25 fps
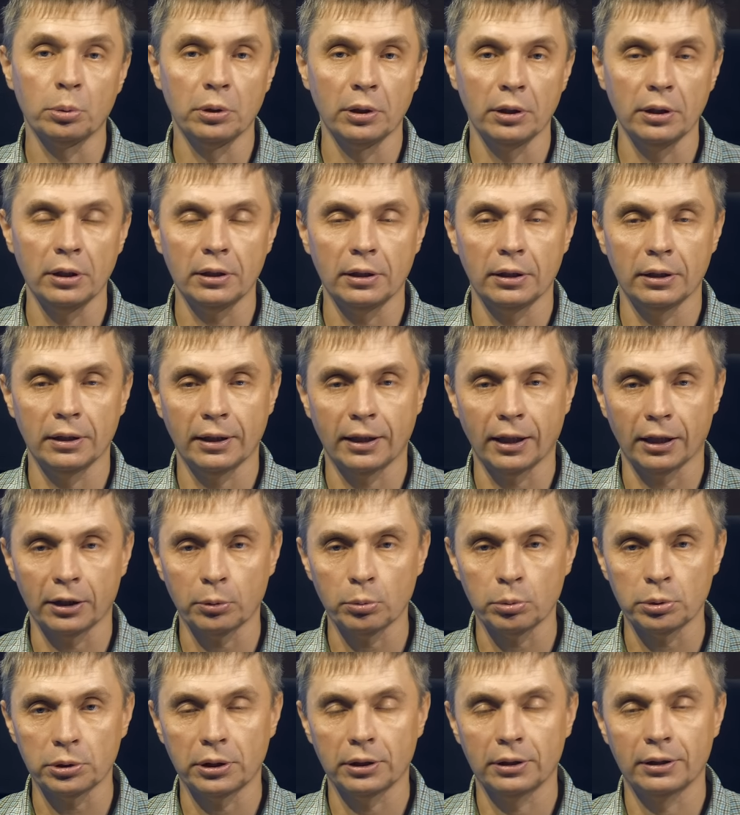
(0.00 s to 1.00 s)
удлинительной
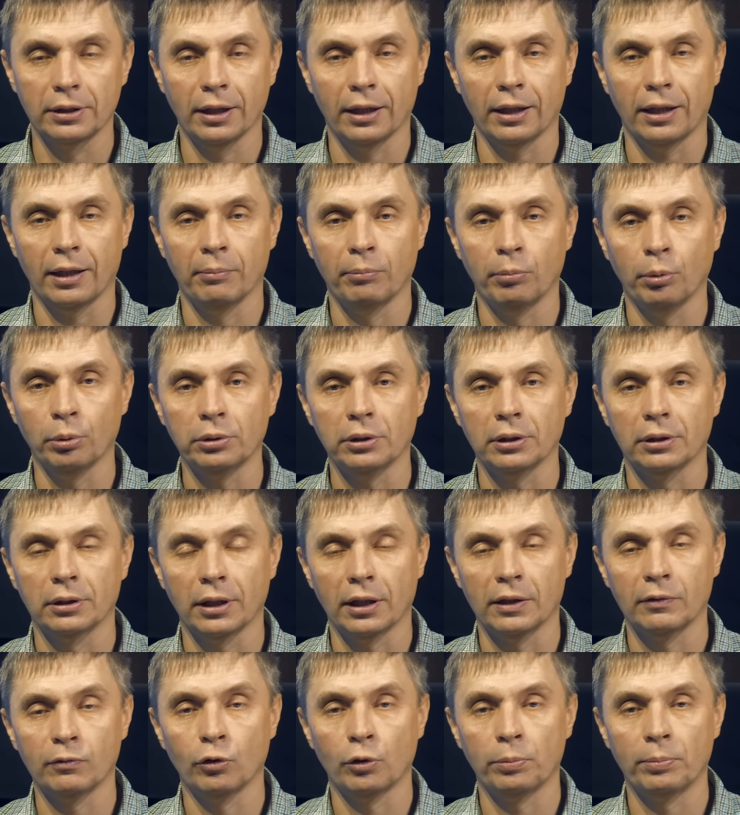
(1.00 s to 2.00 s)
катушки для работы
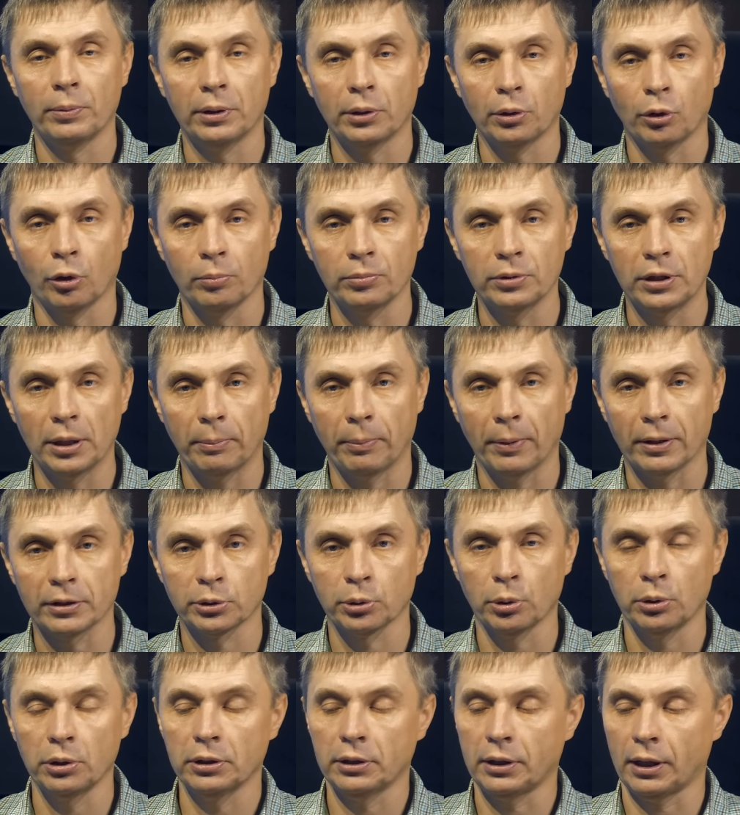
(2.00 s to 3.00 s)
на двухметровом
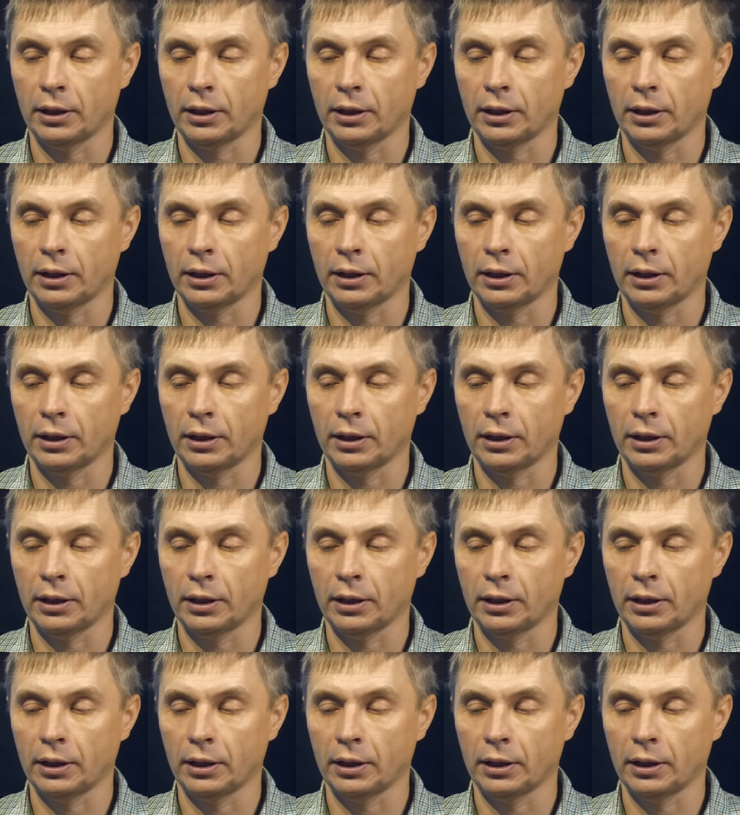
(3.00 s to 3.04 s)
диапазоне,